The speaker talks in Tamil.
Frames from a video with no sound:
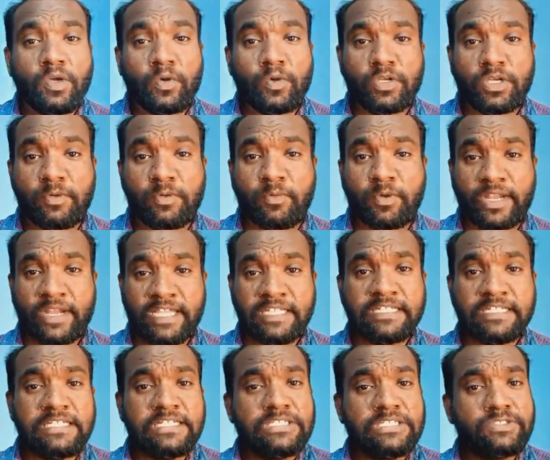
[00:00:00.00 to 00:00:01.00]
கொடுக்க போகிறேன்
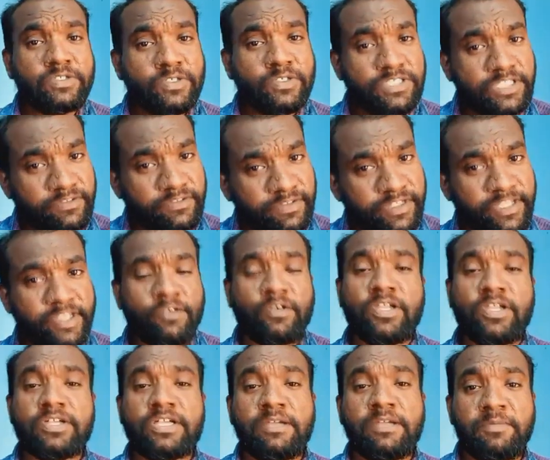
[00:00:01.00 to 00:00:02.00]
ஸோ இந்த வீடியோ
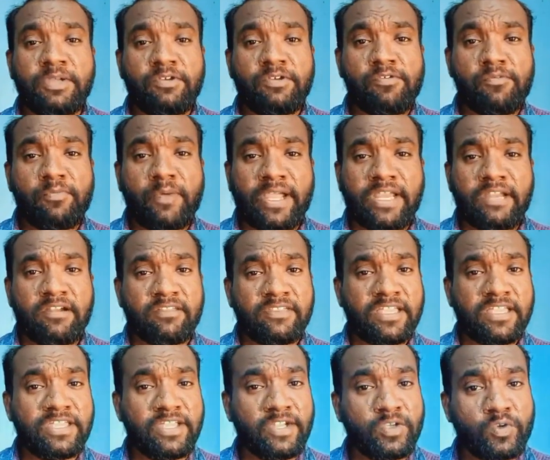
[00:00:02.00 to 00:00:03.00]
உங்களுக்கு மிகவும்
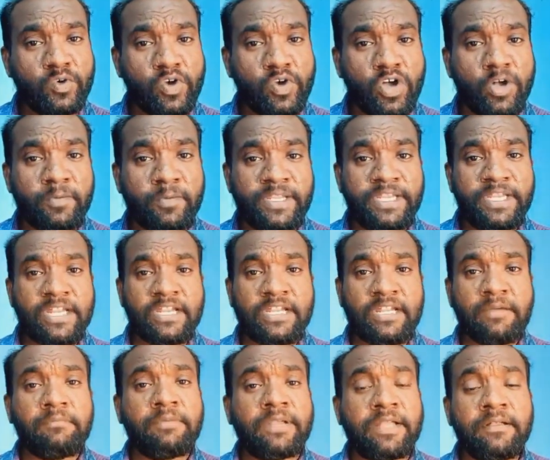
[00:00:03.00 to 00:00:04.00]
பயனுள்ளதாக இருக்கும் அப்படின்னு
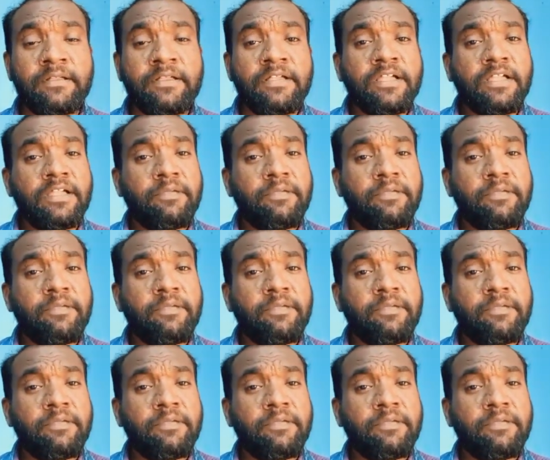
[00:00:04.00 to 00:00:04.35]
நான் நம்புகிறேன்